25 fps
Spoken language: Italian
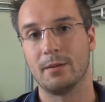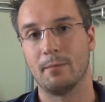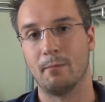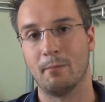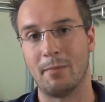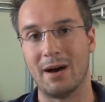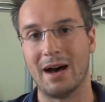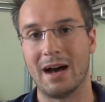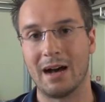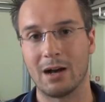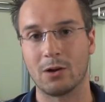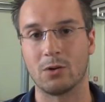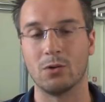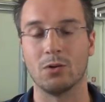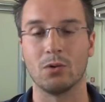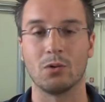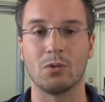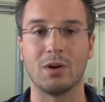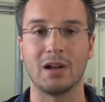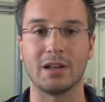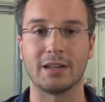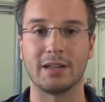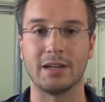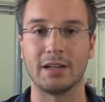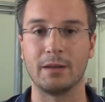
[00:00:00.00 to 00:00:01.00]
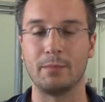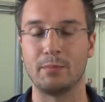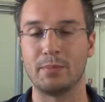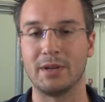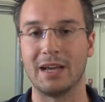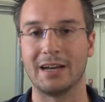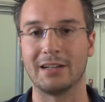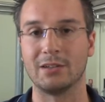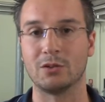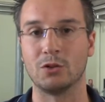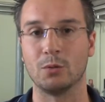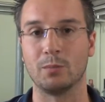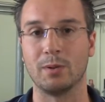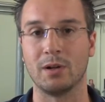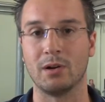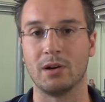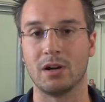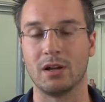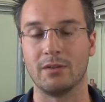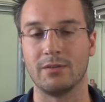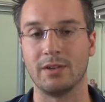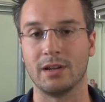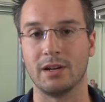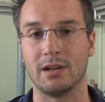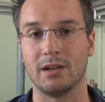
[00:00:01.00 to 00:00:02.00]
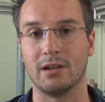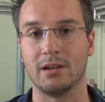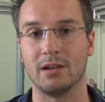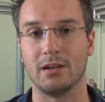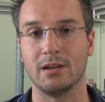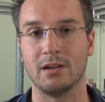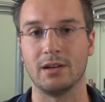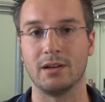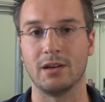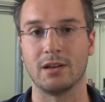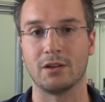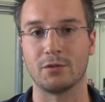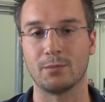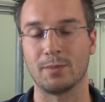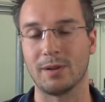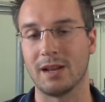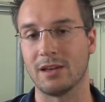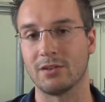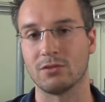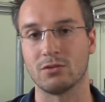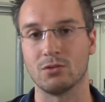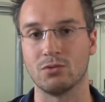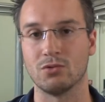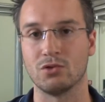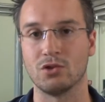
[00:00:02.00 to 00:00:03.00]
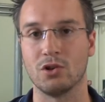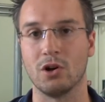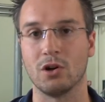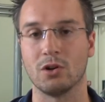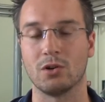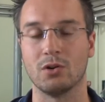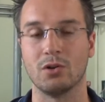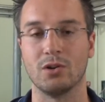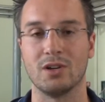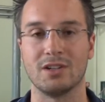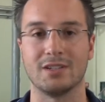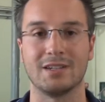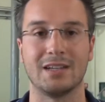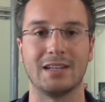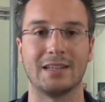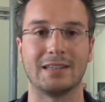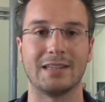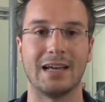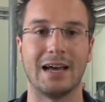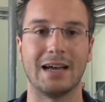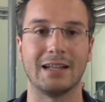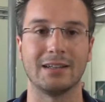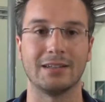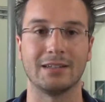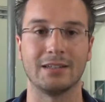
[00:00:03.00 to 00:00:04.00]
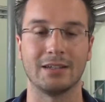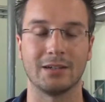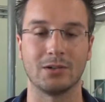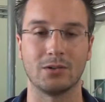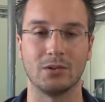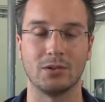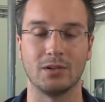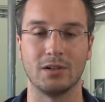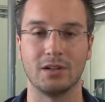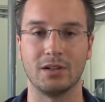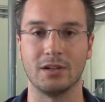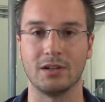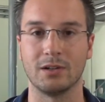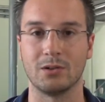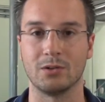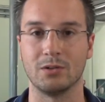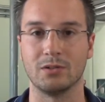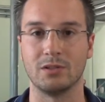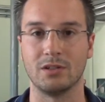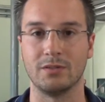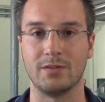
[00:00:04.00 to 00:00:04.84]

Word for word: ma con qualche rimpianto per non aver eh, espresso un gioco esaltante con, eh, con